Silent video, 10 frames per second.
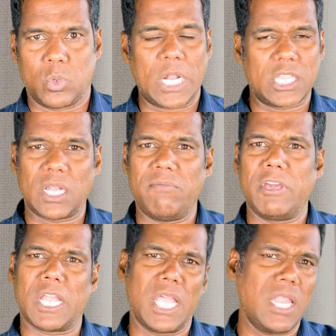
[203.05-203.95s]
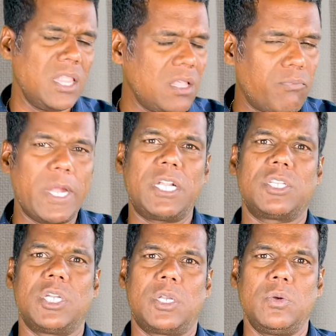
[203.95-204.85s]
உலகத்தில் வேற எந்த
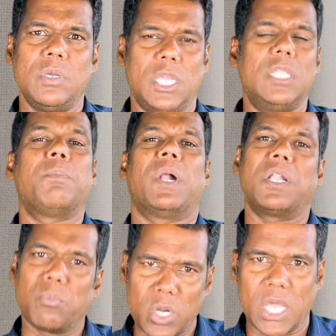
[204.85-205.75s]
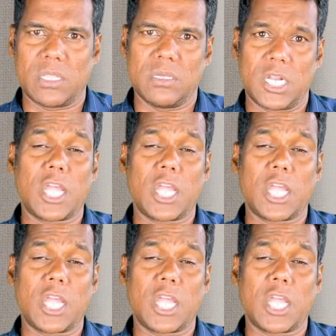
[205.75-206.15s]
ஃபைட்டர் ஜெட்டும் இதை பண்ண முடியாது